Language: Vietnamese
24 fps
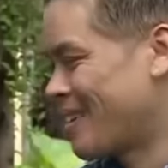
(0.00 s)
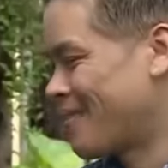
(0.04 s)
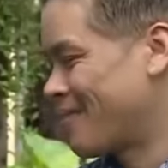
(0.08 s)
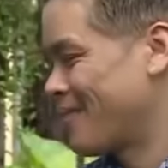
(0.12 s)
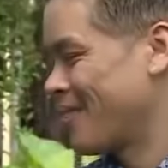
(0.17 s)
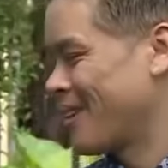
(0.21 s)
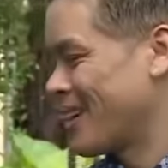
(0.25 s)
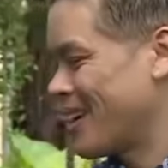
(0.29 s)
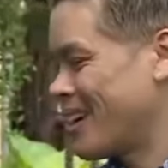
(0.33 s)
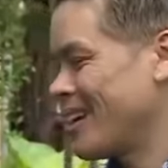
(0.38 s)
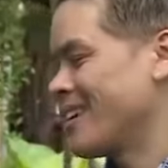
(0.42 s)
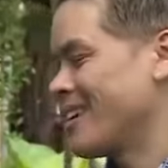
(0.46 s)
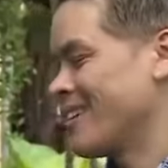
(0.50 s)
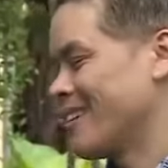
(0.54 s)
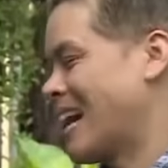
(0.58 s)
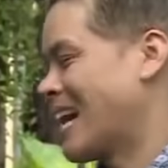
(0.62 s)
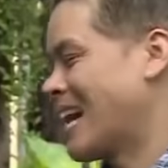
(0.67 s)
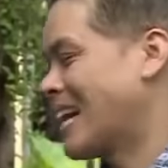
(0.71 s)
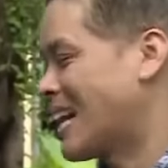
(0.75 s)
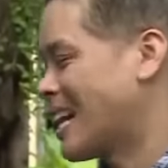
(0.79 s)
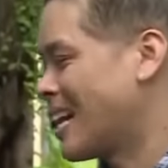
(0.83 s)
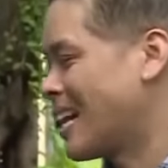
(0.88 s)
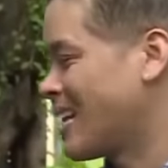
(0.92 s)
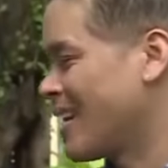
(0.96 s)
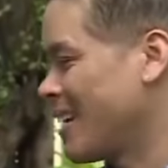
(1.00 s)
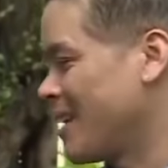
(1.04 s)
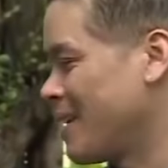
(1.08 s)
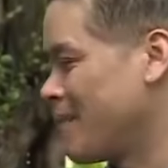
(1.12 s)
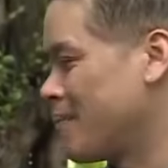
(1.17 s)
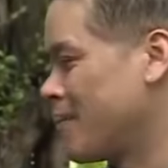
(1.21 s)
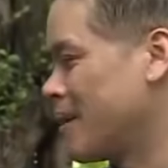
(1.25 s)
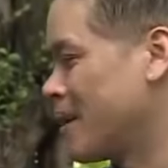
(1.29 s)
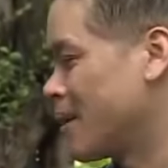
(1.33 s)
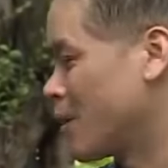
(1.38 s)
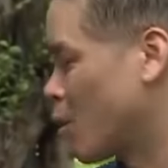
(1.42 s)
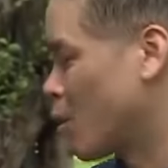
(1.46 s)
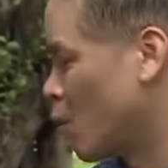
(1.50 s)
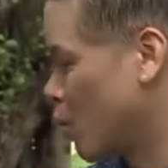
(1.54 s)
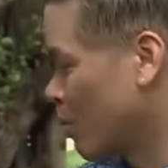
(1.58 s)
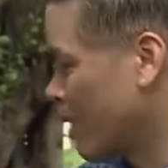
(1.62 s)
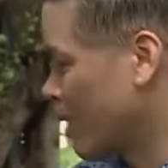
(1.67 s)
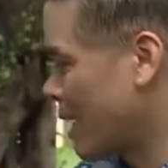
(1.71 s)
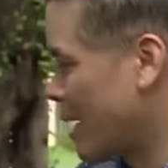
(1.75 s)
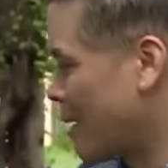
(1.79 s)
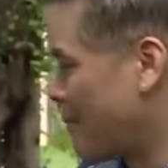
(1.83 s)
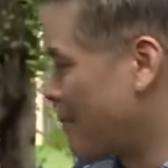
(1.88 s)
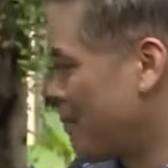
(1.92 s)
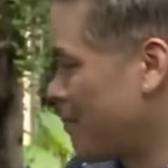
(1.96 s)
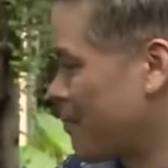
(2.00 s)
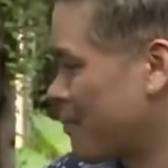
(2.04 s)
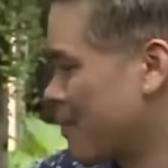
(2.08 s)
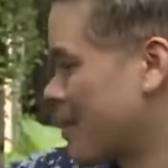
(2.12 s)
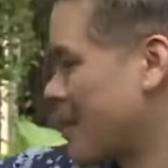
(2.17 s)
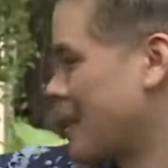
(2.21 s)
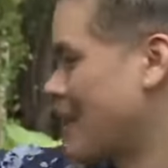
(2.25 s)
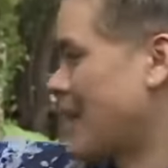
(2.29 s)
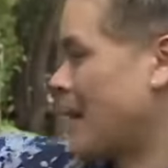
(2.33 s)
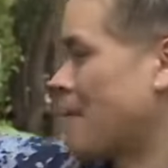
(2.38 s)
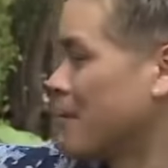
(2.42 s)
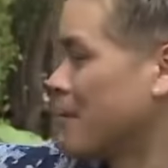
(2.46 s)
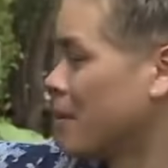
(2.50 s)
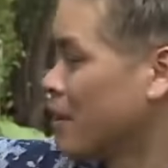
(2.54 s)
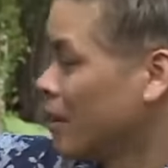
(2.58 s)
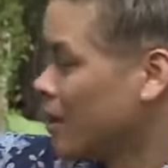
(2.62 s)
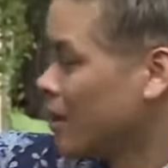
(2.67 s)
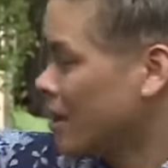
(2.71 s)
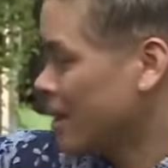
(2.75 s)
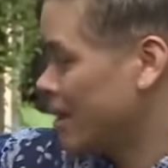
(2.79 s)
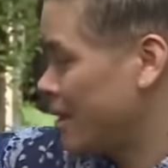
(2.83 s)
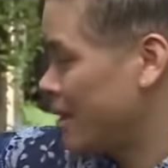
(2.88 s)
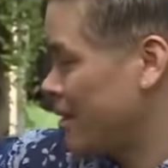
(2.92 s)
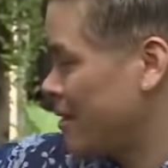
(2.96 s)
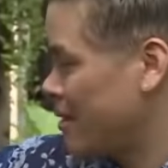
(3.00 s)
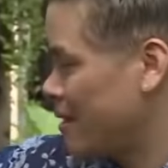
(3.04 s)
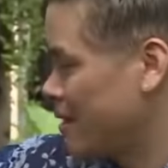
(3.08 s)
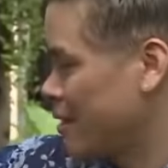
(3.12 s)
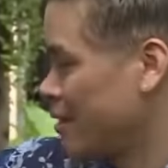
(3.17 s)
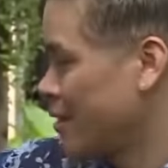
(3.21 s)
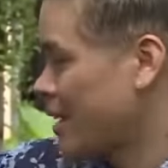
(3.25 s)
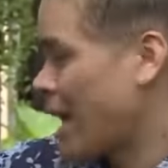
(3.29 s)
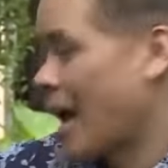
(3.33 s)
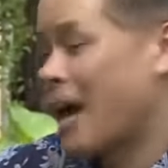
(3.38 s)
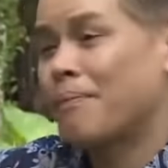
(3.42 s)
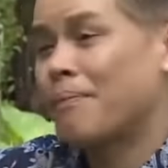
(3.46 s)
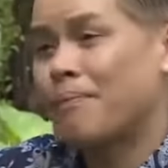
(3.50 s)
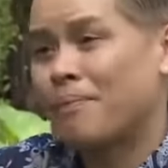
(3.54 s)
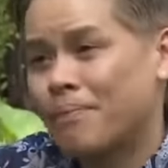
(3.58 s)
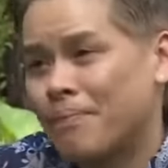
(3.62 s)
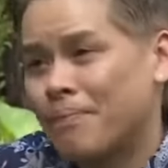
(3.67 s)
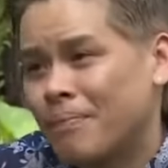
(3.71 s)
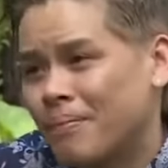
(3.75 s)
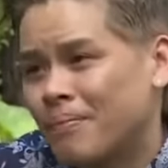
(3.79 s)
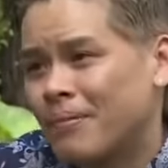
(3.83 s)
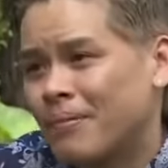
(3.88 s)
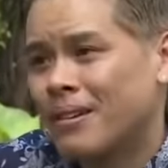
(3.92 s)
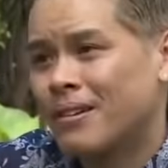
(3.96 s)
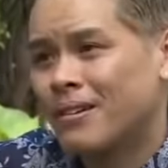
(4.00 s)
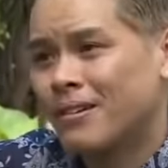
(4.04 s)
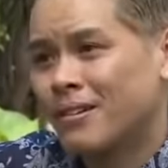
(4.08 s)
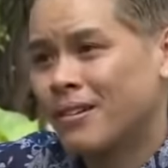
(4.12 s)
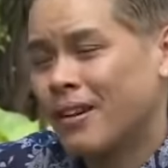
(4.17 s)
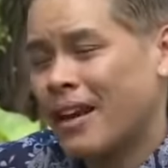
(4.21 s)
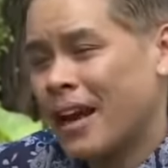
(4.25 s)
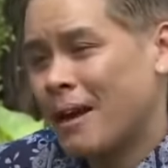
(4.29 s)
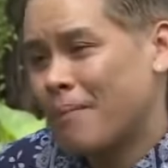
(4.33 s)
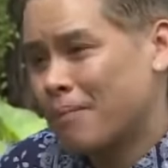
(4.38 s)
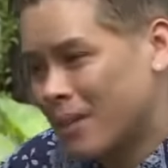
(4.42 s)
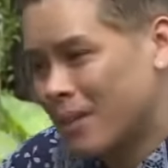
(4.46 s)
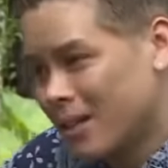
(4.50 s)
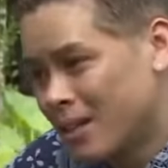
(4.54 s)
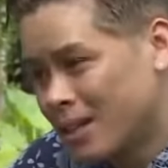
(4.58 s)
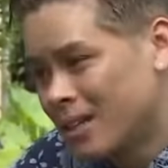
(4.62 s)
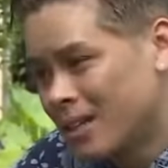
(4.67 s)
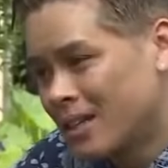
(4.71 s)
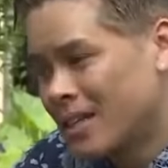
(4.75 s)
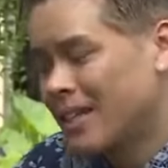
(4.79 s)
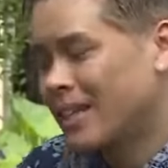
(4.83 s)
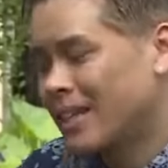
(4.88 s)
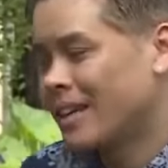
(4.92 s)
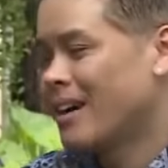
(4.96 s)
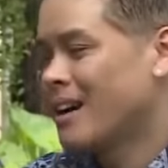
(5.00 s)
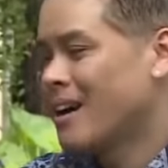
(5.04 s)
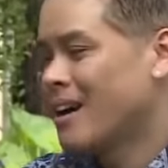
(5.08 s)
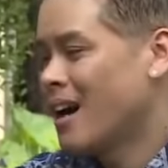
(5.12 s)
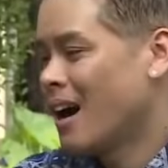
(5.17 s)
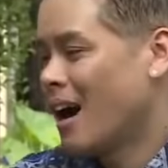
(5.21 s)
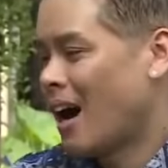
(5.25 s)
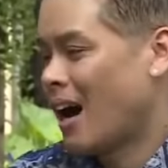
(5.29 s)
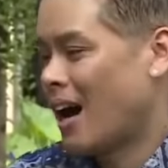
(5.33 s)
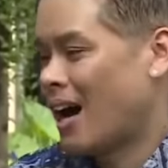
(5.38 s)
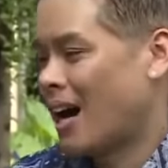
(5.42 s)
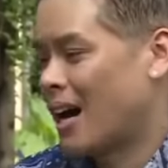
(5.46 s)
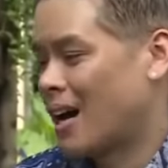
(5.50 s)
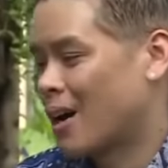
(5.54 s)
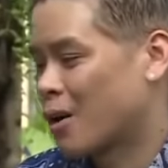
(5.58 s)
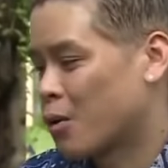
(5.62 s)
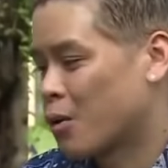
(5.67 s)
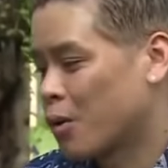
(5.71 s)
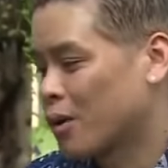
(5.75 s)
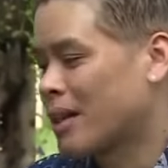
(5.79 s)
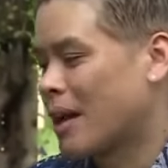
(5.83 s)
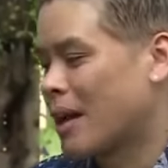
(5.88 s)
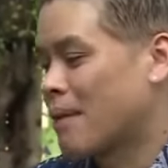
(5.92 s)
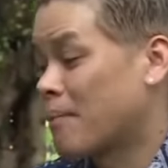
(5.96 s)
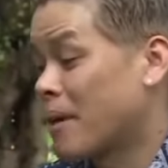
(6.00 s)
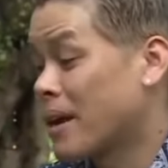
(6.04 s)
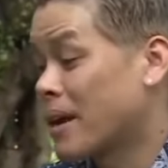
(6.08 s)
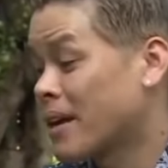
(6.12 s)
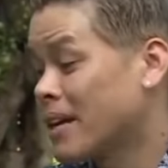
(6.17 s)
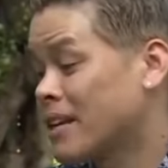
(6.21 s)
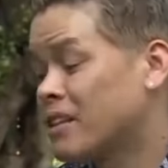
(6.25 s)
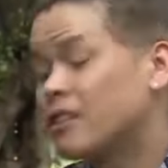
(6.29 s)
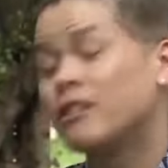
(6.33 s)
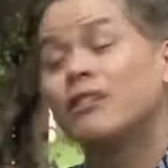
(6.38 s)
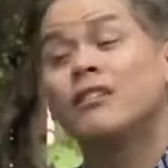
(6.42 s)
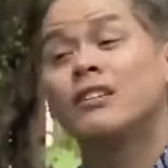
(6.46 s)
uh, với cái dự án này thì mình cũng um, làm nước, nước ép, nước ép tươi à, cũng là mấy cái